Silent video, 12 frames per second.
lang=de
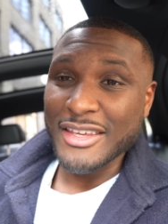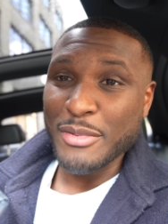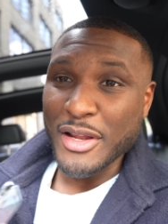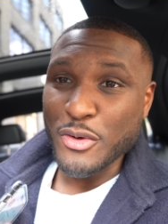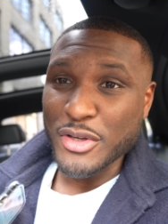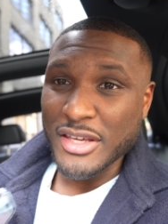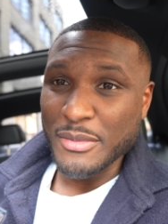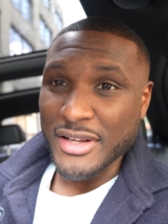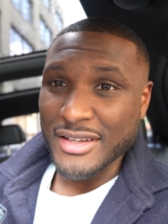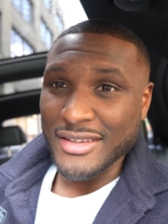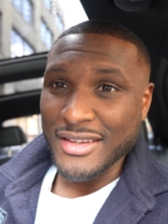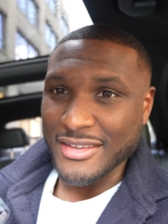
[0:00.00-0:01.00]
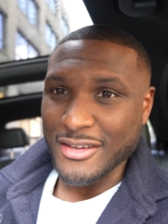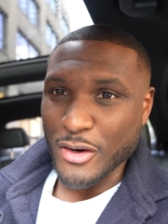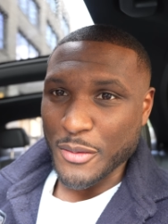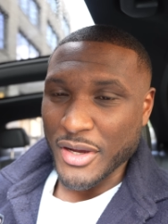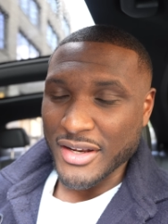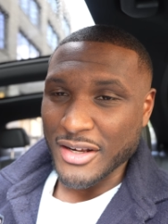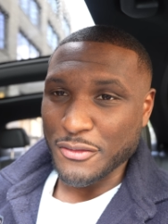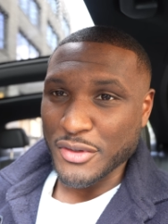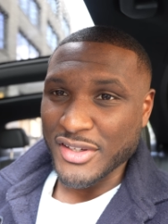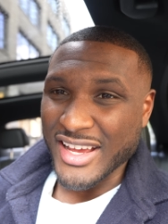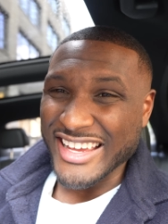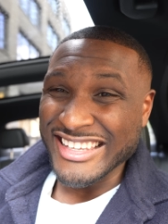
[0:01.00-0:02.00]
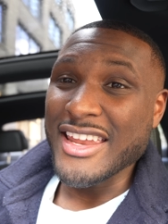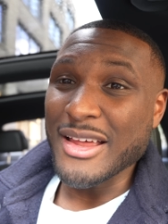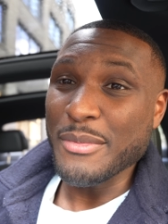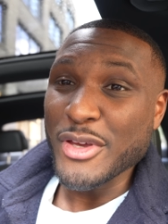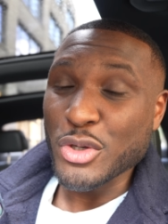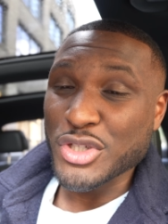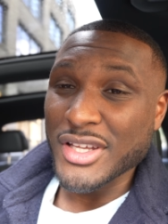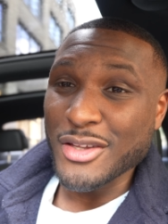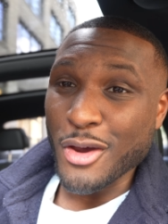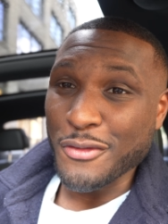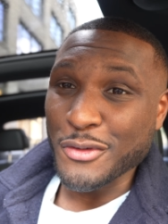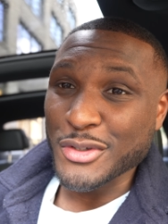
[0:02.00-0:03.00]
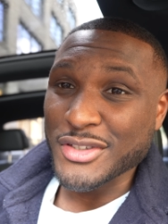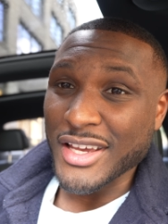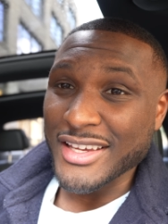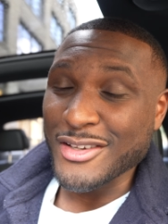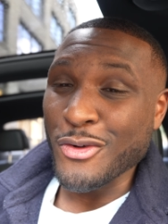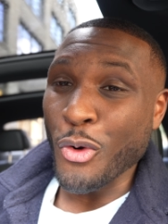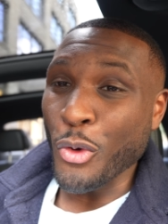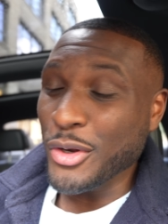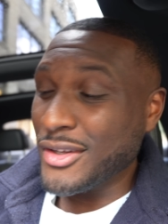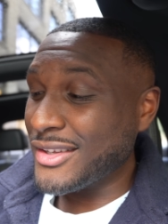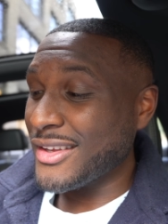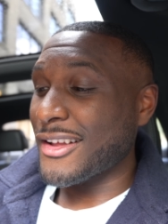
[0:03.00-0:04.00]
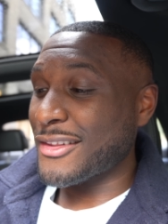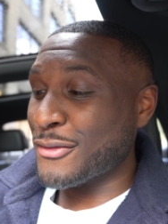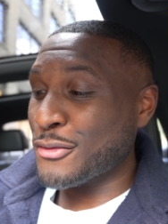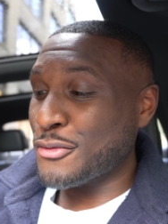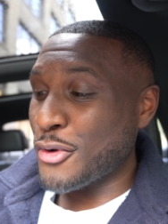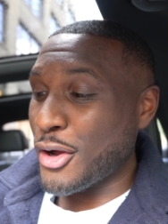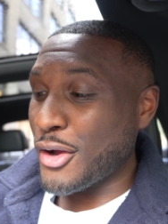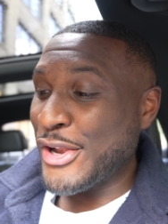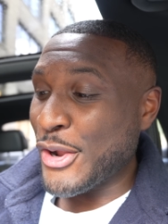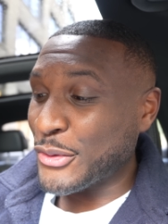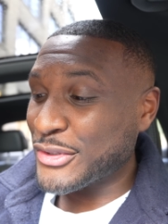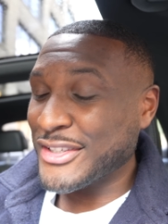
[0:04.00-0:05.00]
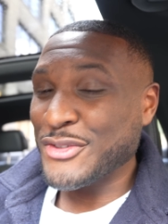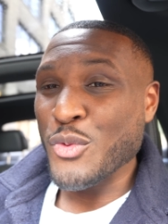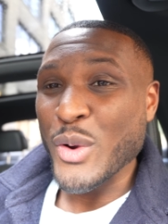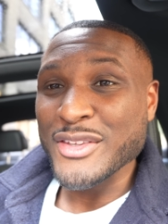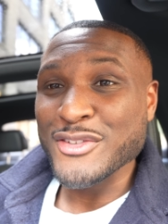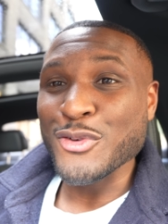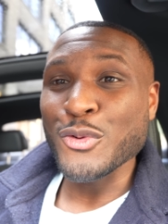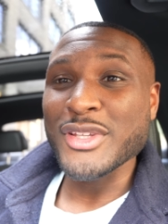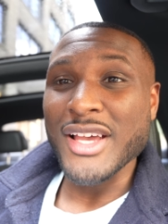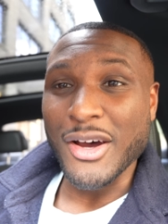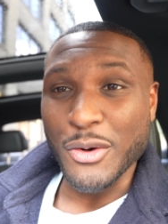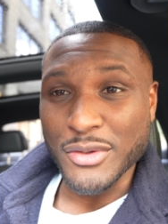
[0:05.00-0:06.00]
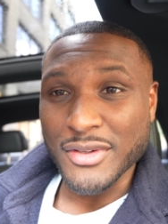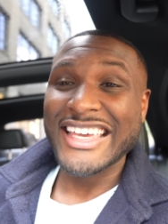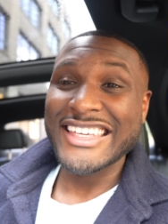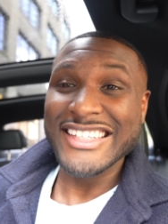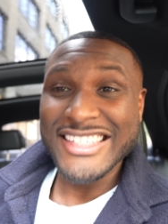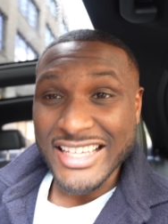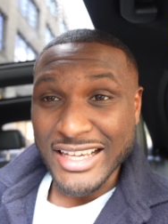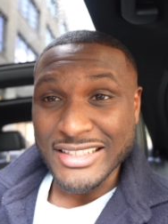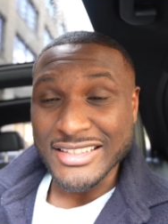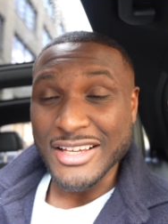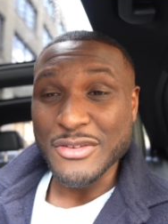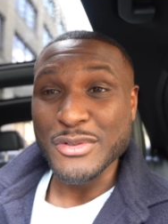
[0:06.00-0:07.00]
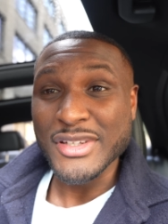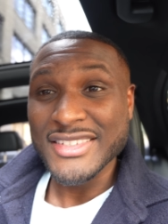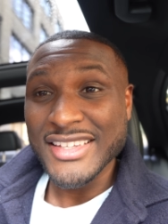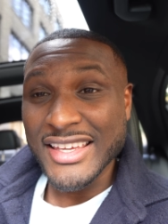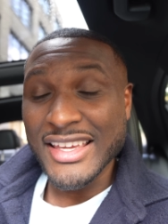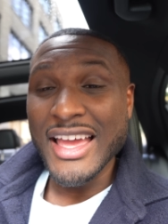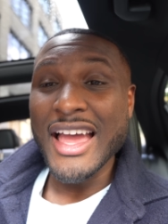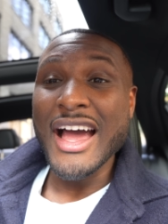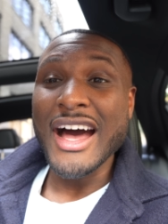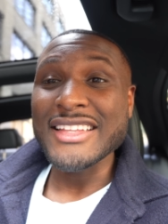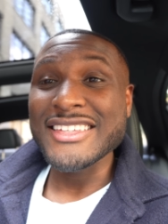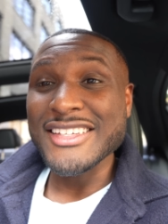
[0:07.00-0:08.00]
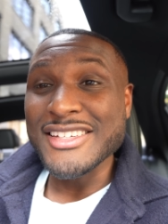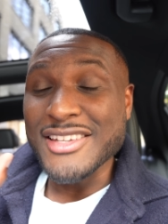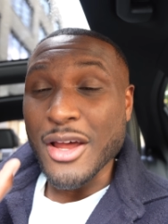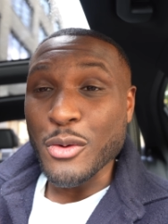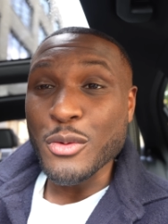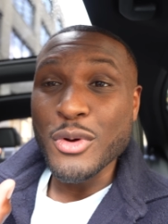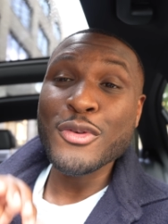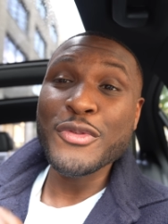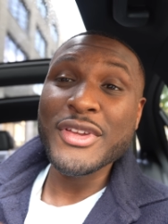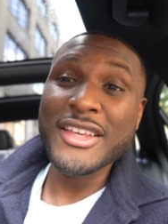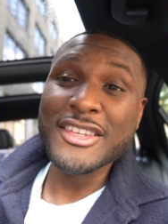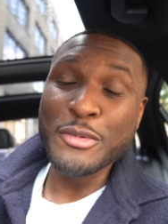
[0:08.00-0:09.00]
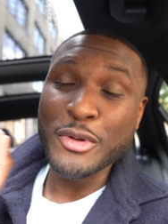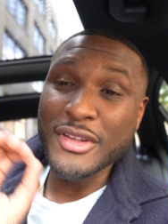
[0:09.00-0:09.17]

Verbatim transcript: ich blende euch hier mal den Instagram-Kanal von denen ein. In der Bio stehen die Öffnungszeiten und dazu noch Closes When Sold Out. Richtig krass. Also das Ding hat genau so wie der Spot